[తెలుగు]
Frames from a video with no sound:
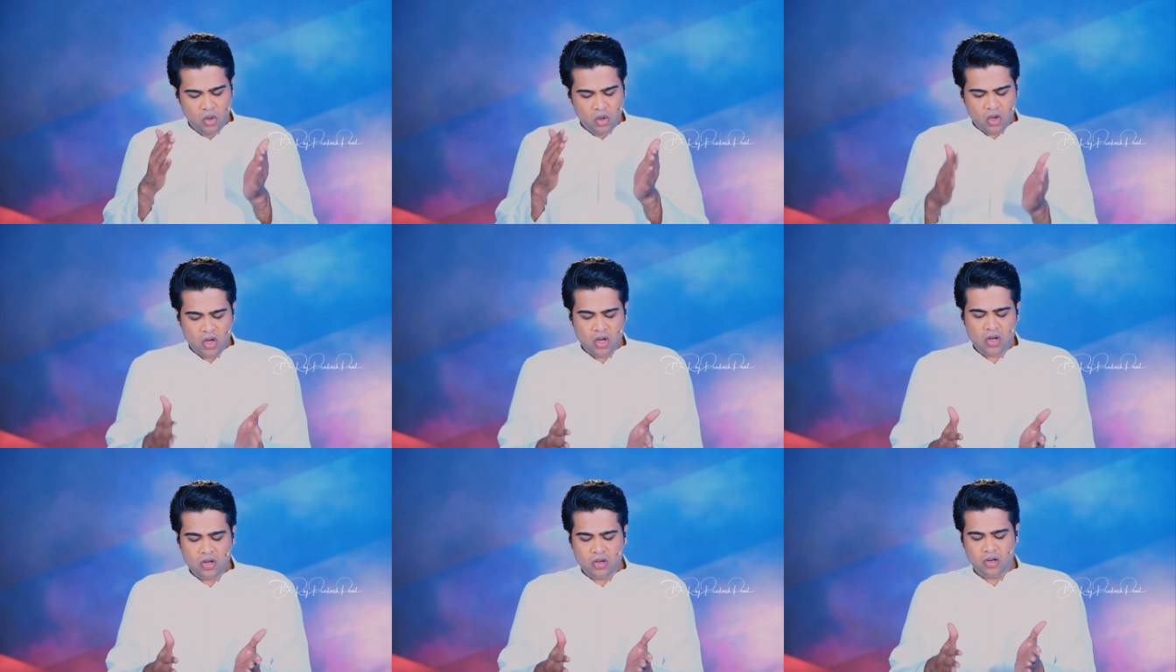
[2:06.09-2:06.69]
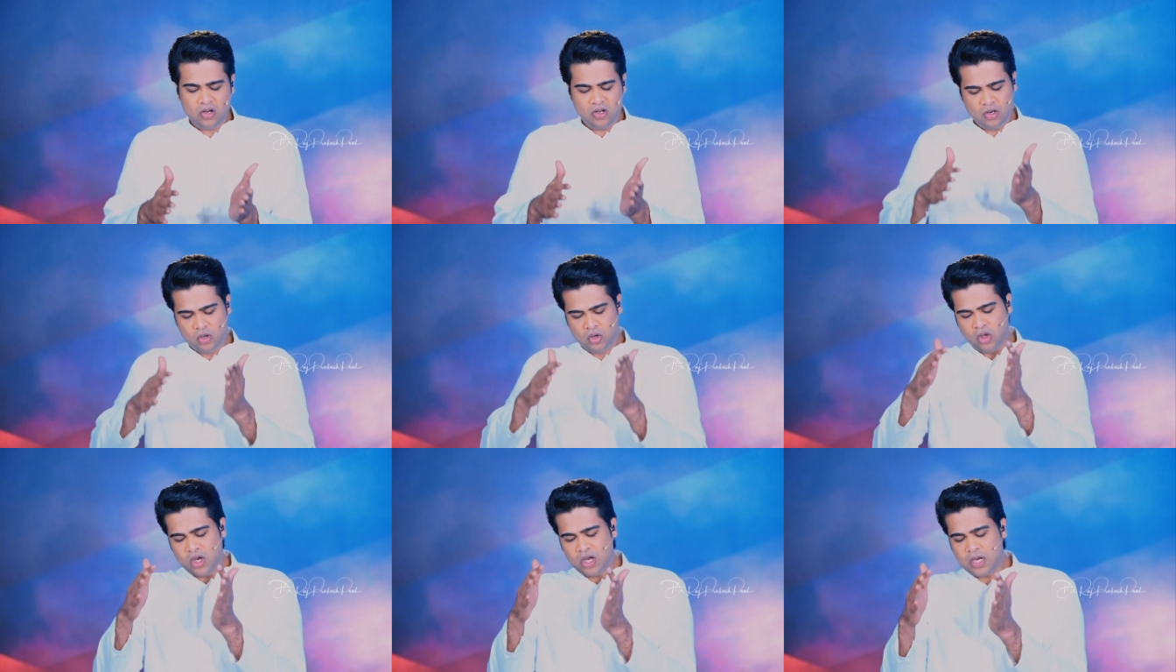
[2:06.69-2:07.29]
లోకం
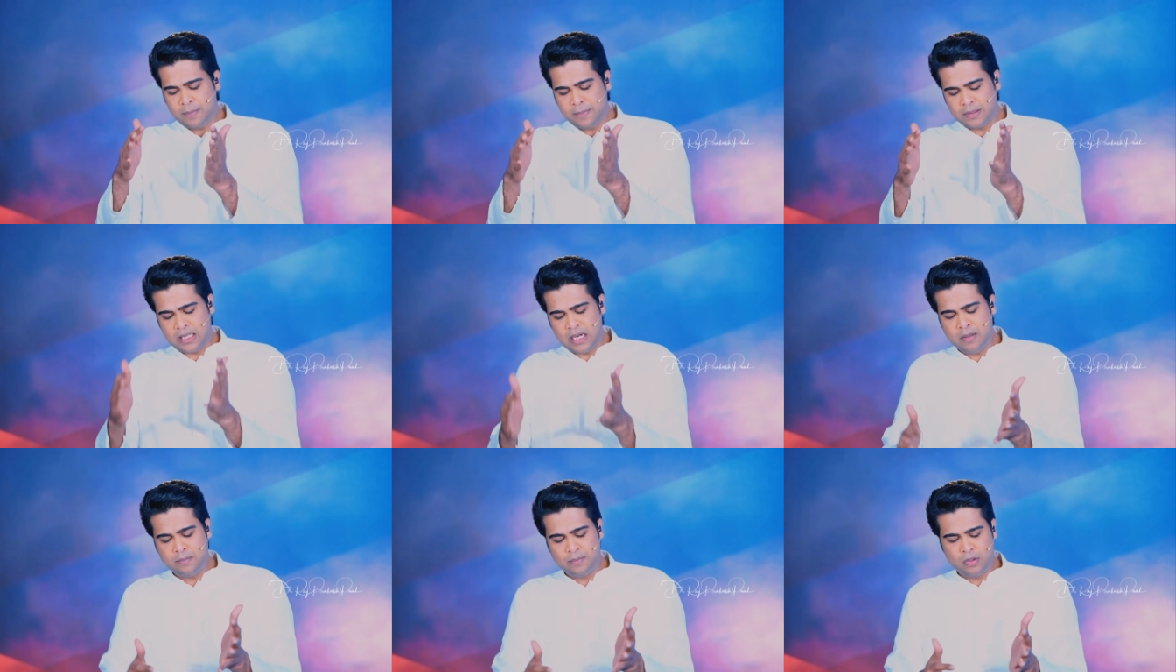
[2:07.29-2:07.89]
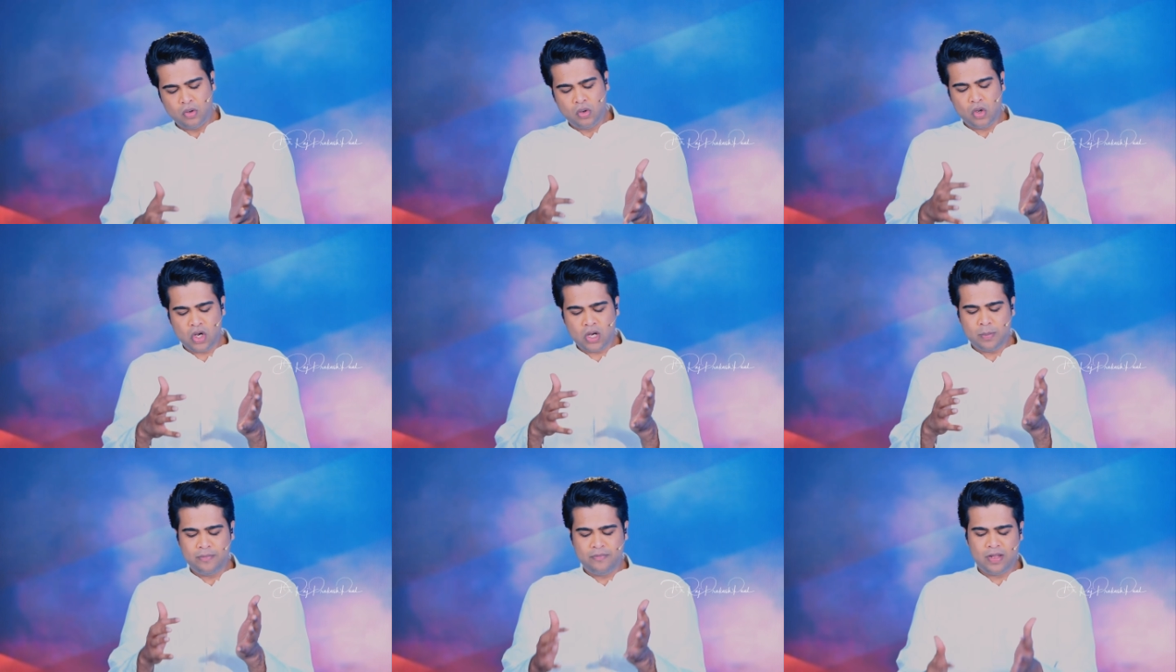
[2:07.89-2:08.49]
లోకపు తలంపులు
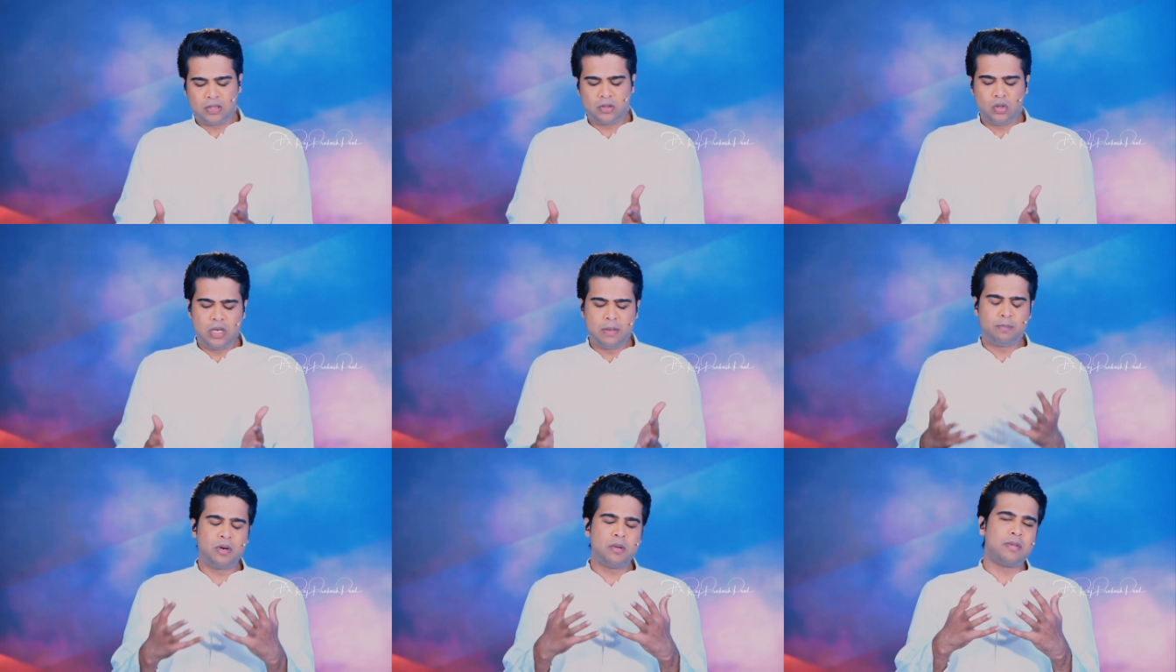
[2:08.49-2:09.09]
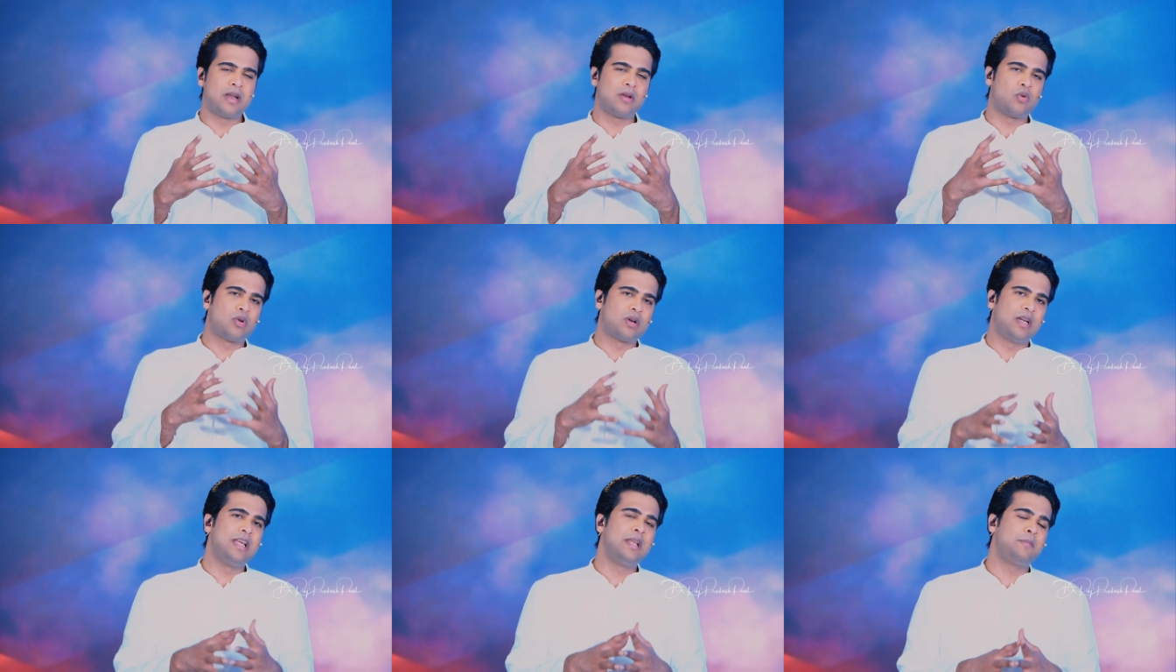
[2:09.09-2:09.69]
లోకపు వ్యక్తులు ఎప్పుడు మనకు
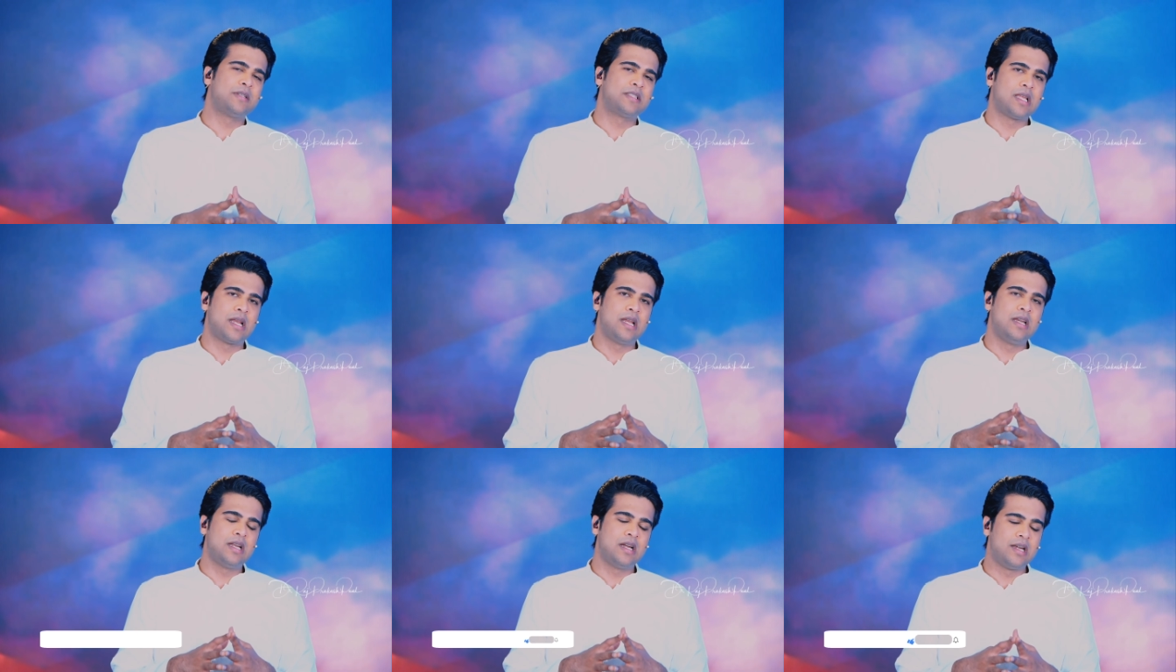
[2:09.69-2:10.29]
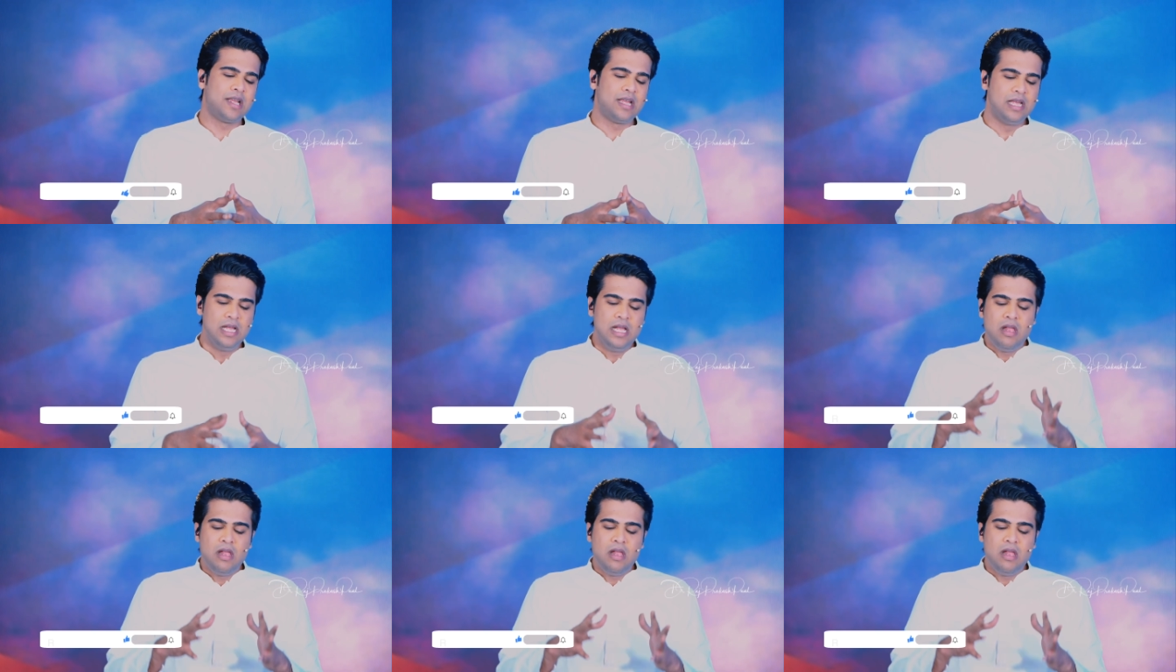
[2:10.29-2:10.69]
ఒకటి నేర్పిస్తారు ఏంటంటే